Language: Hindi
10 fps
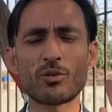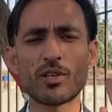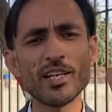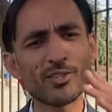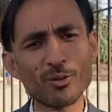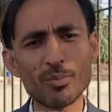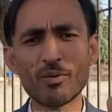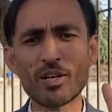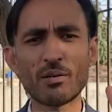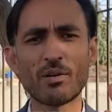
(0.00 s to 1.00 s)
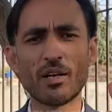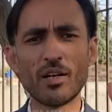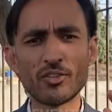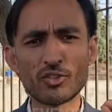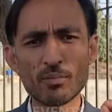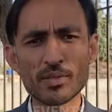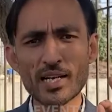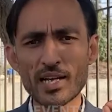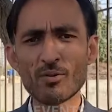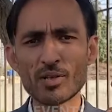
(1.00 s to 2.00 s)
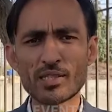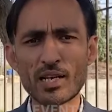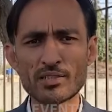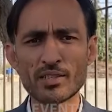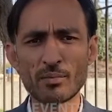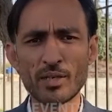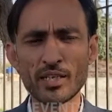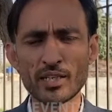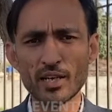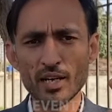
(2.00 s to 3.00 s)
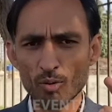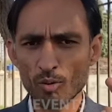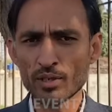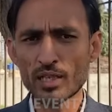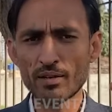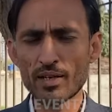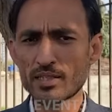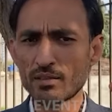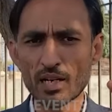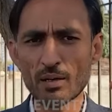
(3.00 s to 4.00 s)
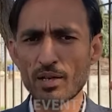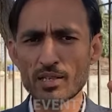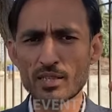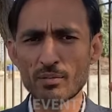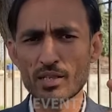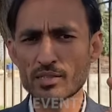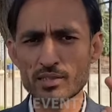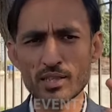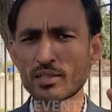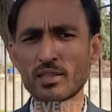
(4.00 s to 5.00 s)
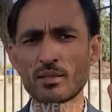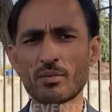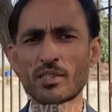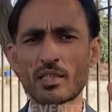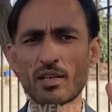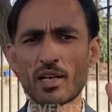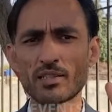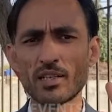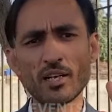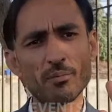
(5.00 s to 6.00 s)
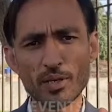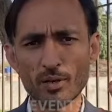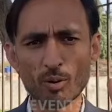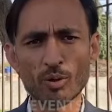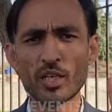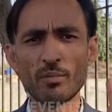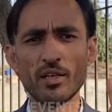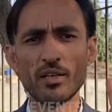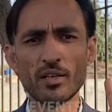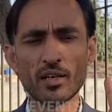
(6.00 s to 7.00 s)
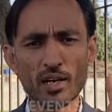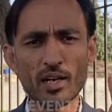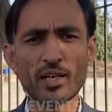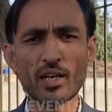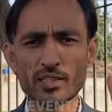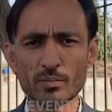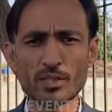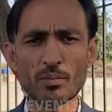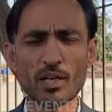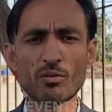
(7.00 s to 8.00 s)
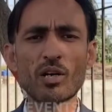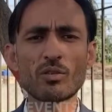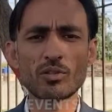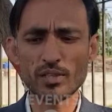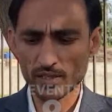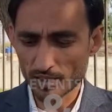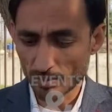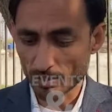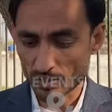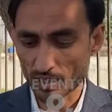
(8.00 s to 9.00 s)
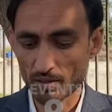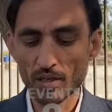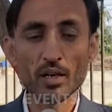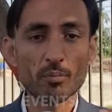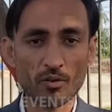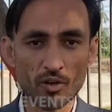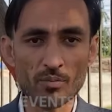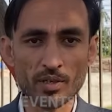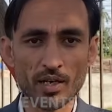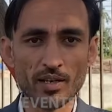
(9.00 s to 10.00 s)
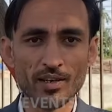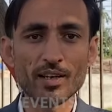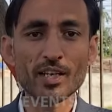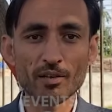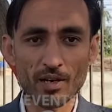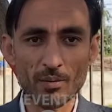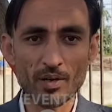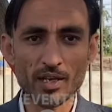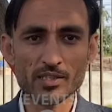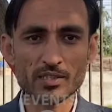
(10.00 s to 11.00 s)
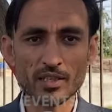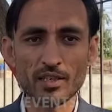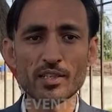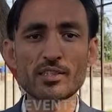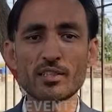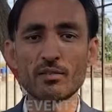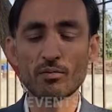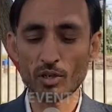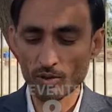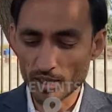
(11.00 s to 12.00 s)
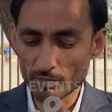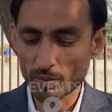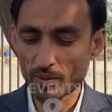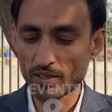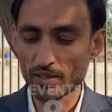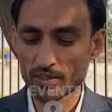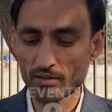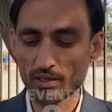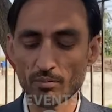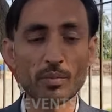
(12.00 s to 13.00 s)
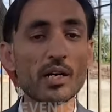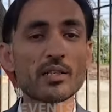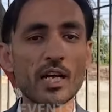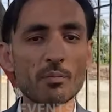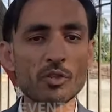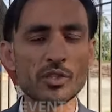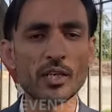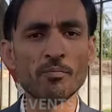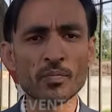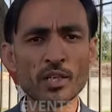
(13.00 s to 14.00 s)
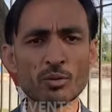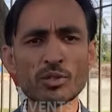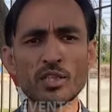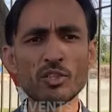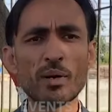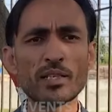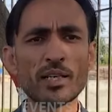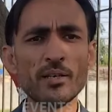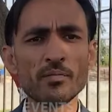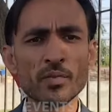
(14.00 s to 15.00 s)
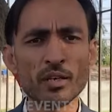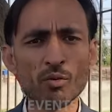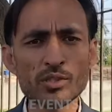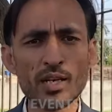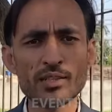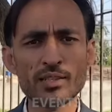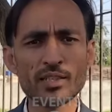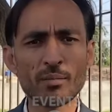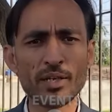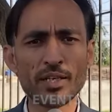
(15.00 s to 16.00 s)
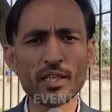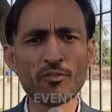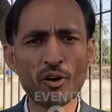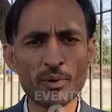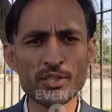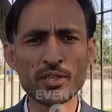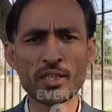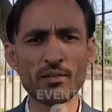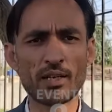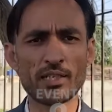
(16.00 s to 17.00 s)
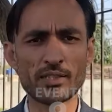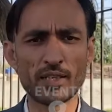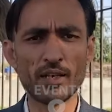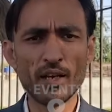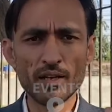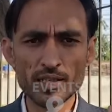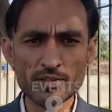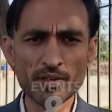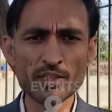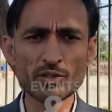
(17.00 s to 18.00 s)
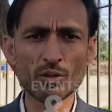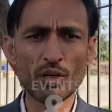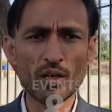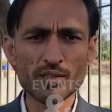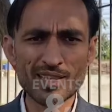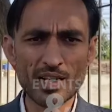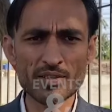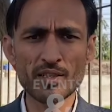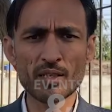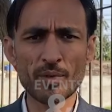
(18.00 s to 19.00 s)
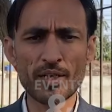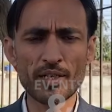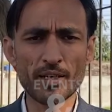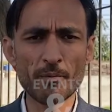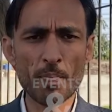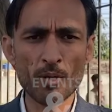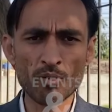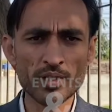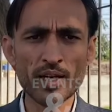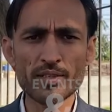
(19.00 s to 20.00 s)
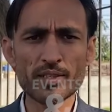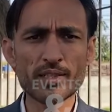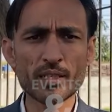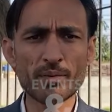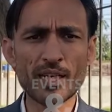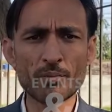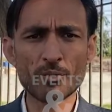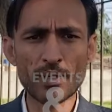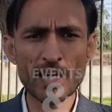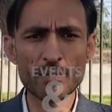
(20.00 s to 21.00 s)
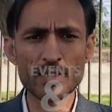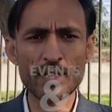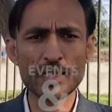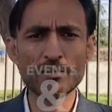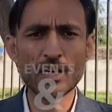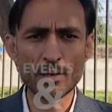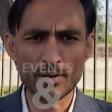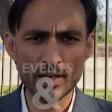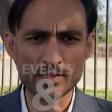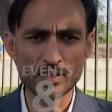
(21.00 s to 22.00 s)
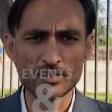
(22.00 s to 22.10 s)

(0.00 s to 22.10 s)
होंगे या जो भी वट जो मसाइल होंगे सिलेक्शन कमेटी के उनके हवाले से वहाब रियाज से बड़े सख्त किस्म के सवाल फिर होंगे भी अल्लाह करे सबसे पहले दुआ तो यही है कि टीम अच्छा परफॉर्म करे कि वहाब रियाज से इस नोयत पे भी इस बात ना पहुंचे दूसरी जो बात है वो सिलेक्शन कमेटी की फॉर्मेशन के हवाले से इस वक्त जो सिलेक्शन कमेटी है उनके हेड जैसे कि मैंने आपको पहले बताया कि वहाब रियाज है